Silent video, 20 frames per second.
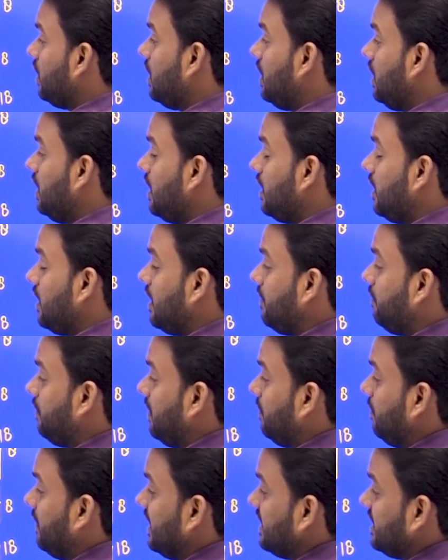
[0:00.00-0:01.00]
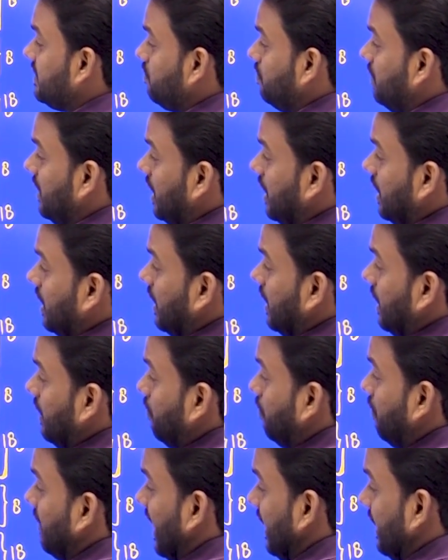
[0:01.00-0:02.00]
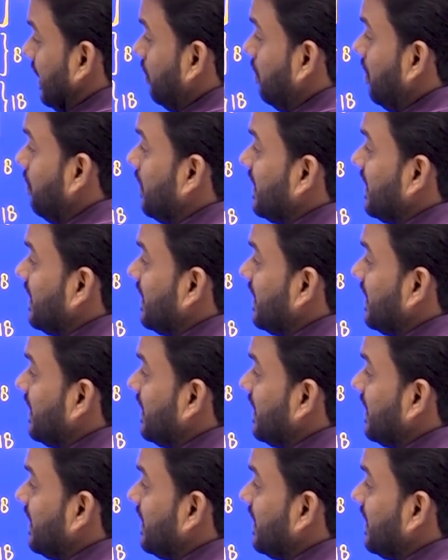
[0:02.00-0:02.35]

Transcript: कि आपके पास में मेटल भी